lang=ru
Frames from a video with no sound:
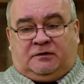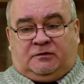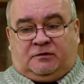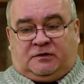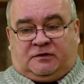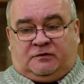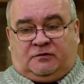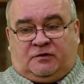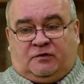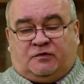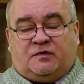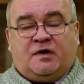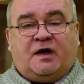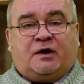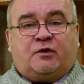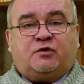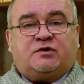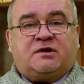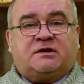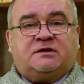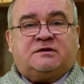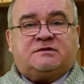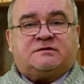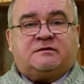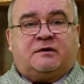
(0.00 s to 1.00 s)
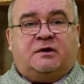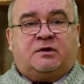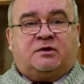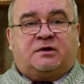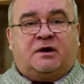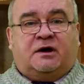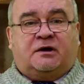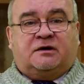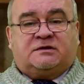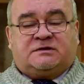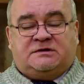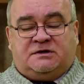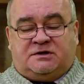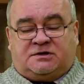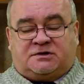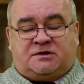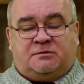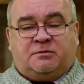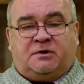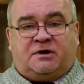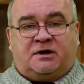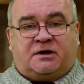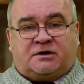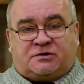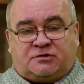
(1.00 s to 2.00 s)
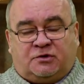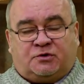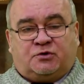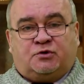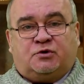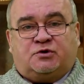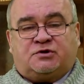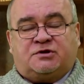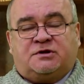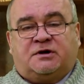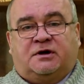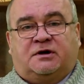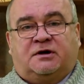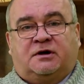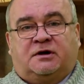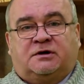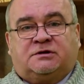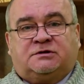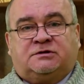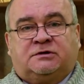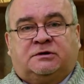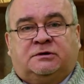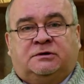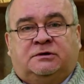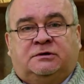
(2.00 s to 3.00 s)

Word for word: ну, народе это называют так, слишком хорошо тоже нехорошо.